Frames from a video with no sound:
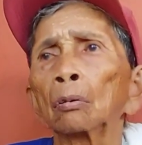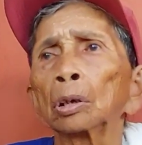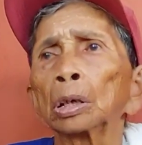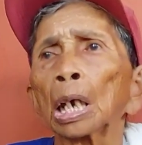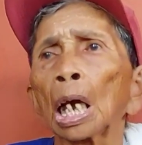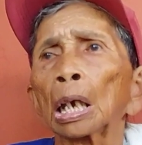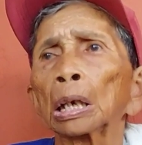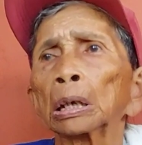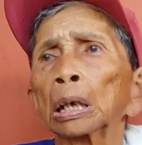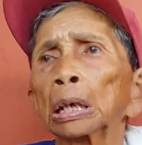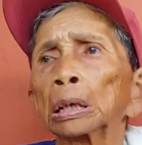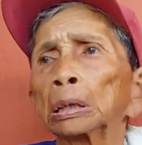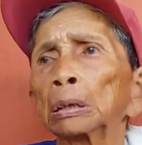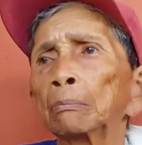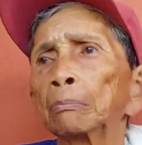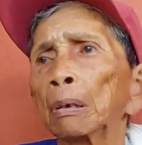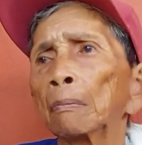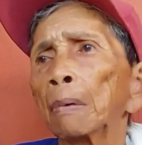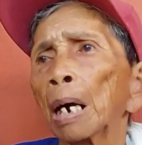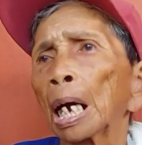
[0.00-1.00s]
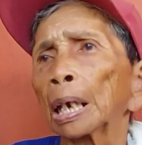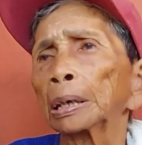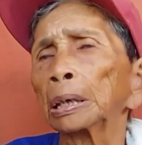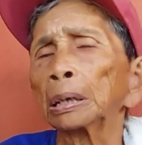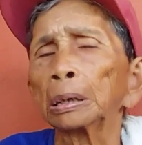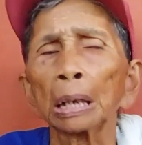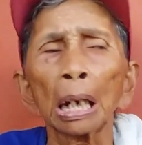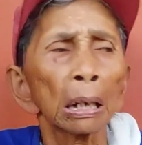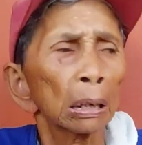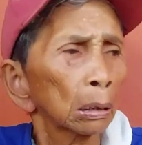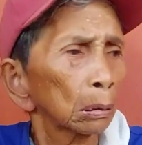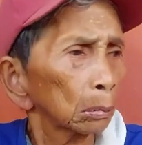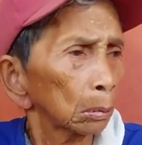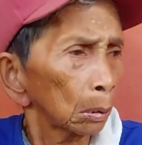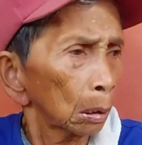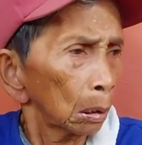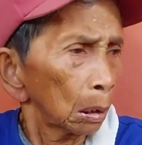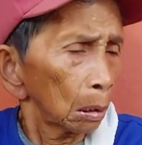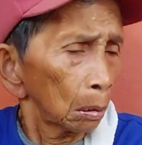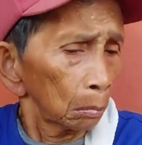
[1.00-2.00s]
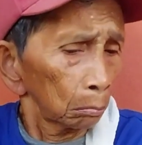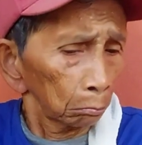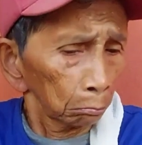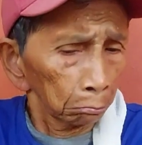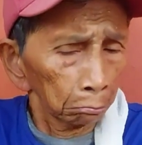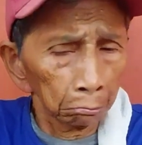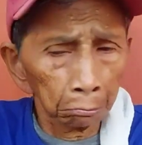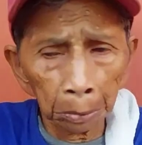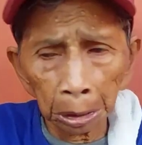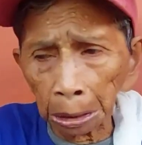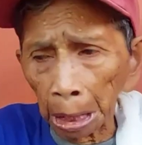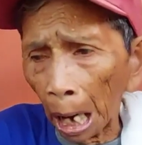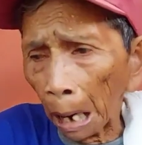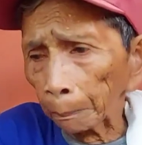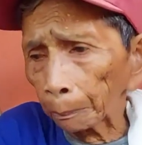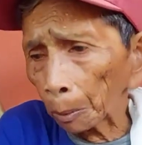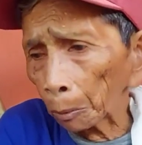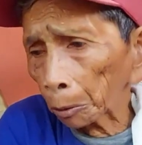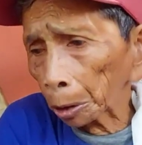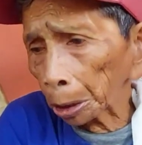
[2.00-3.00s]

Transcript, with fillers: ko dahil dito sa babae. Dahil sa babae? Si Apo.